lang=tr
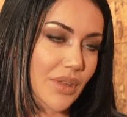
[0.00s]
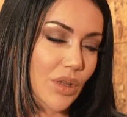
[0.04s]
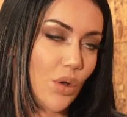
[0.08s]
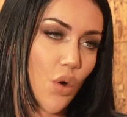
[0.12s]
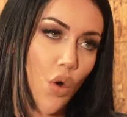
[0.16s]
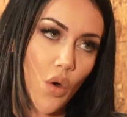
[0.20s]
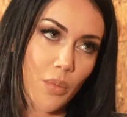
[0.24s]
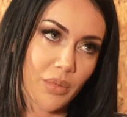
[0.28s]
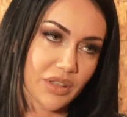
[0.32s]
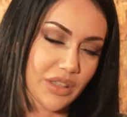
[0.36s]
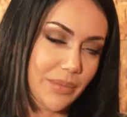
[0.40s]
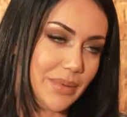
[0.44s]

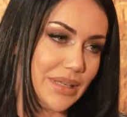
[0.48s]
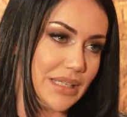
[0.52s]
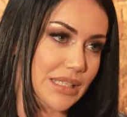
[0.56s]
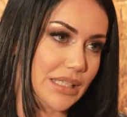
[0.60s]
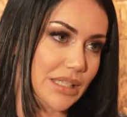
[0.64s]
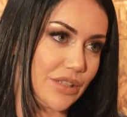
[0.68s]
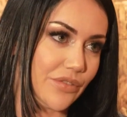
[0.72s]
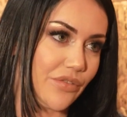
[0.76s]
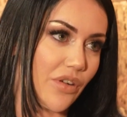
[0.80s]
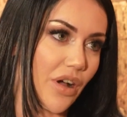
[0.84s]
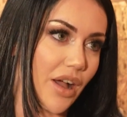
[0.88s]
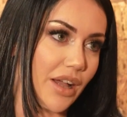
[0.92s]
Kovmadı ben
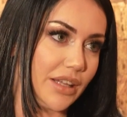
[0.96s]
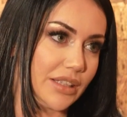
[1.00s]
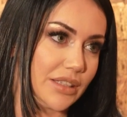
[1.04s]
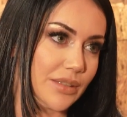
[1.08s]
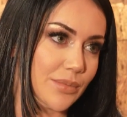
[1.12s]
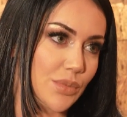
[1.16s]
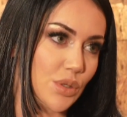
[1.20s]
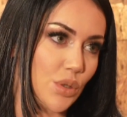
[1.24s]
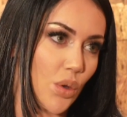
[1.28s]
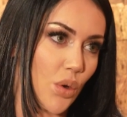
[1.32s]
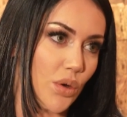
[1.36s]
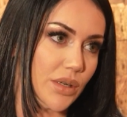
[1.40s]
istifa
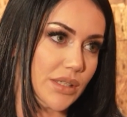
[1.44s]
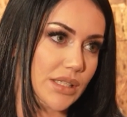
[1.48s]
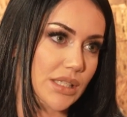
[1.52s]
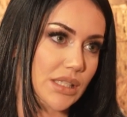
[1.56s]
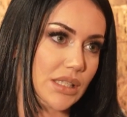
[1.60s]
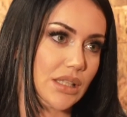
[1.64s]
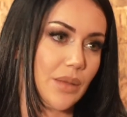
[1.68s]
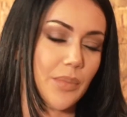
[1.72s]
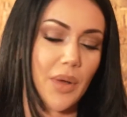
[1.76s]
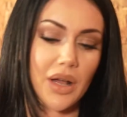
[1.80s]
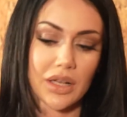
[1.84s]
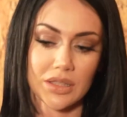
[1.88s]
ettim
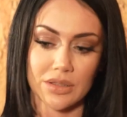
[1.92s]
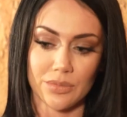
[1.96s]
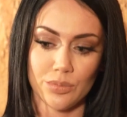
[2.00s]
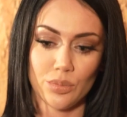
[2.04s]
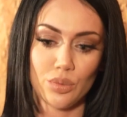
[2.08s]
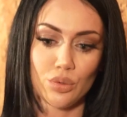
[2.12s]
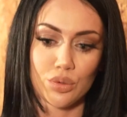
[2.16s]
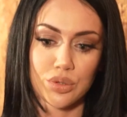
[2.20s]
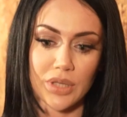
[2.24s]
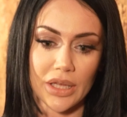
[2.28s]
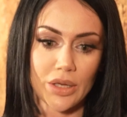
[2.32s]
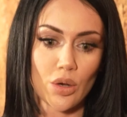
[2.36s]
sonrasında.
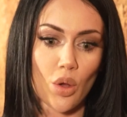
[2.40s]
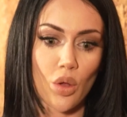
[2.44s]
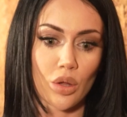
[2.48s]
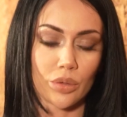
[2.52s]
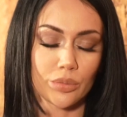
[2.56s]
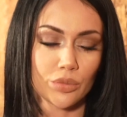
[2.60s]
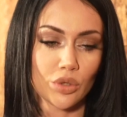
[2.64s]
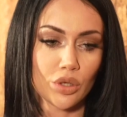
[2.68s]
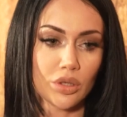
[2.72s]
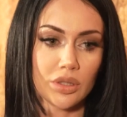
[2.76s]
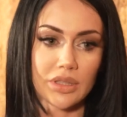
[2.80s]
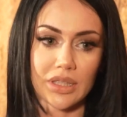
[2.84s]
Baktım bülten
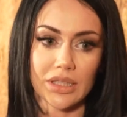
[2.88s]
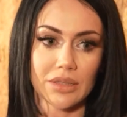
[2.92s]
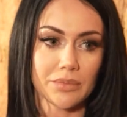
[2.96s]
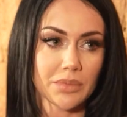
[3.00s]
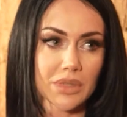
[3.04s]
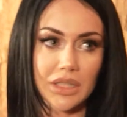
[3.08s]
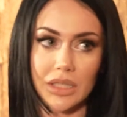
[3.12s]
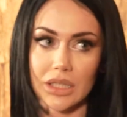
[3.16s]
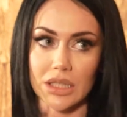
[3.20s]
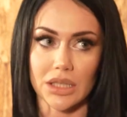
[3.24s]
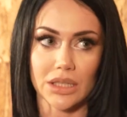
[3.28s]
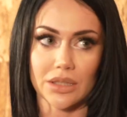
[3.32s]
olmuyor.
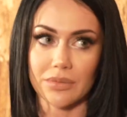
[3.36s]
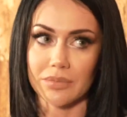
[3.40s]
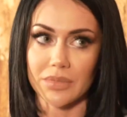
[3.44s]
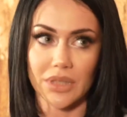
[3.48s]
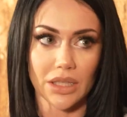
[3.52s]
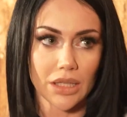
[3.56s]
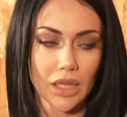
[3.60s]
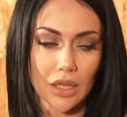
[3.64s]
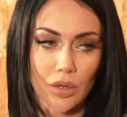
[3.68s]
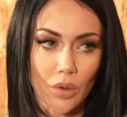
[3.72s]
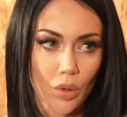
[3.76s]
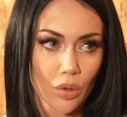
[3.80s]
Dedim ki gittim
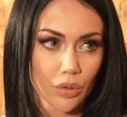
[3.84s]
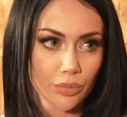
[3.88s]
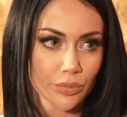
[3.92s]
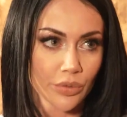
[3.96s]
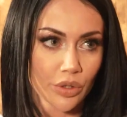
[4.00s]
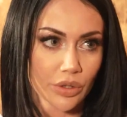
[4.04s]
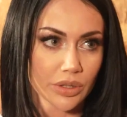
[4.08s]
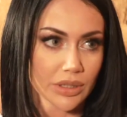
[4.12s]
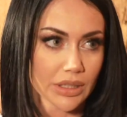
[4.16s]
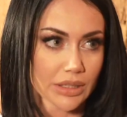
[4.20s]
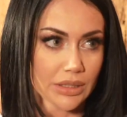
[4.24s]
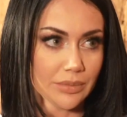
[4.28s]
neden
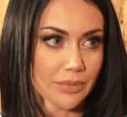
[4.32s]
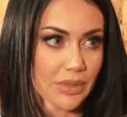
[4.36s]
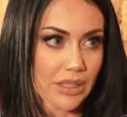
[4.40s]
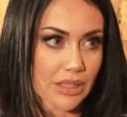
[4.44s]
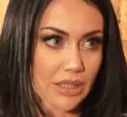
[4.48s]
olmuyor dedim.